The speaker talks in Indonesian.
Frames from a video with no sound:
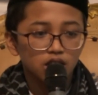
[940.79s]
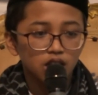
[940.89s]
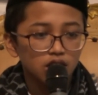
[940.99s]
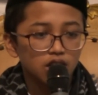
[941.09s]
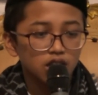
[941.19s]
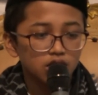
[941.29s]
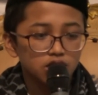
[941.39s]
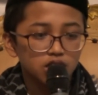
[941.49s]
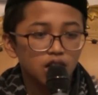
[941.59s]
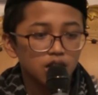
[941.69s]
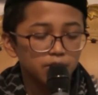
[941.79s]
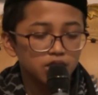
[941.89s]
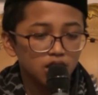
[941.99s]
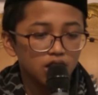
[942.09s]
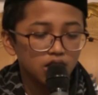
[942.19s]
kaya raya,
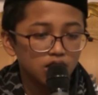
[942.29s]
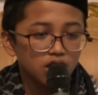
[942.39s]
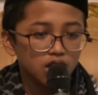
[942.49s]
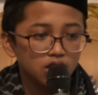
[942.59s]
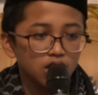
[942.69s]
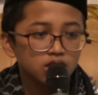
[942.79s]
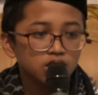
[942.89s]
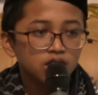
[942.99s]
sahabat yang kaya raya